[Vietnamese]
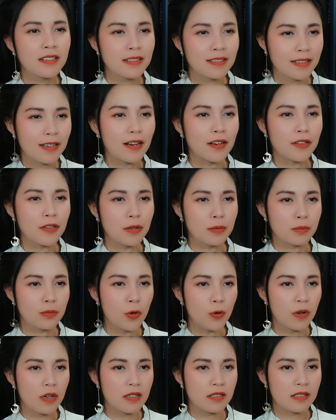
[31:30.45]
Có dùng
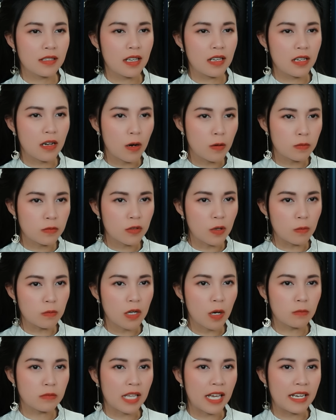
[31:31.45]
búa thì ông cũng
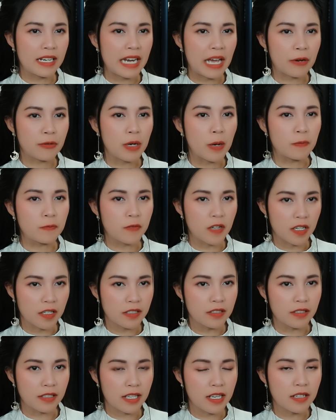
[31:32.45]
không thể nào đập vỡ
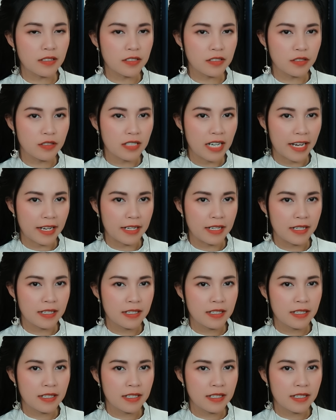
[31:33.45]
được chiếc rương này.